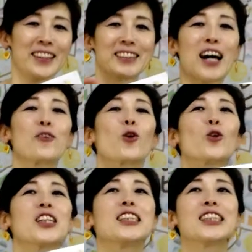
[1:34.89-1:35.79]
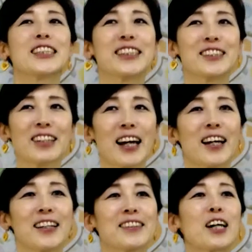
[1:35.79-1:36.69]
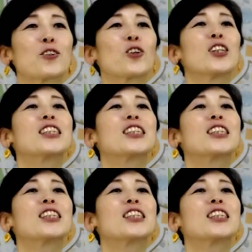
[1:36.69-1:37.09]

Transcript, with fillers: 段取りチキン、あ、段取